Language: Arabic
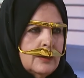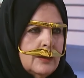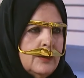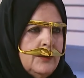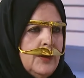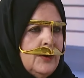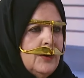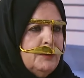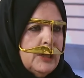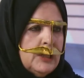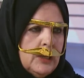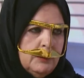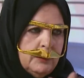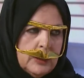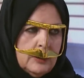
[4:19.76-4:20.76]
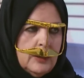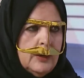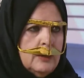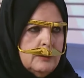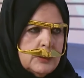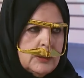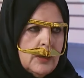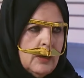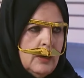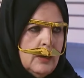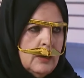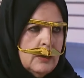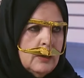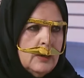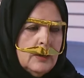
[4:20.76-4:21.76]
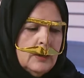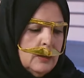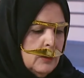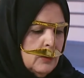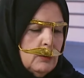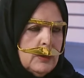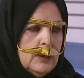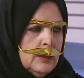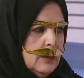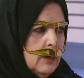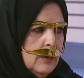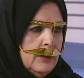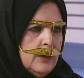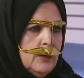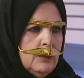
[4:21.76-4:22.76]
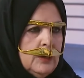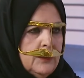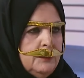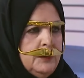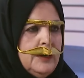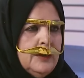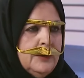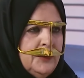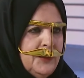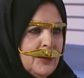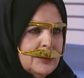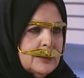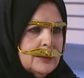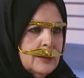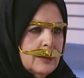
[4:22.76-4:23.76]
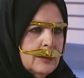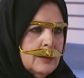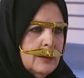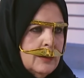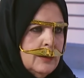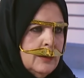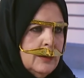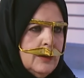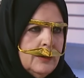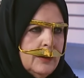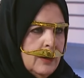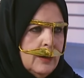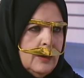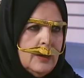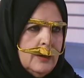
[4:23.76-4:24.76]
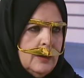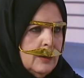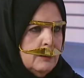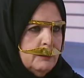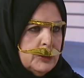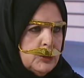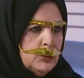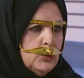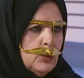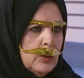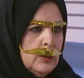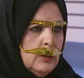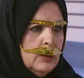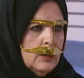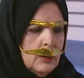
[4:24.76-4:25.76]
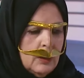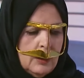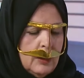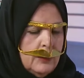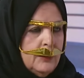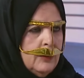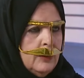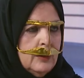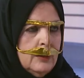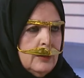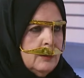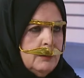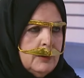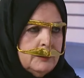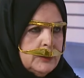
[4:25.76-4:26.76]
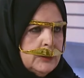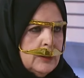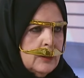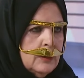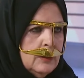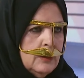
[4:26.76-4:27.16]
اني انا بطلع بهالطريقه بالصراحه يعني توقعت عاديه واحده من حال الناس يعني حال اي مشهوره عادي يعني ما في شيء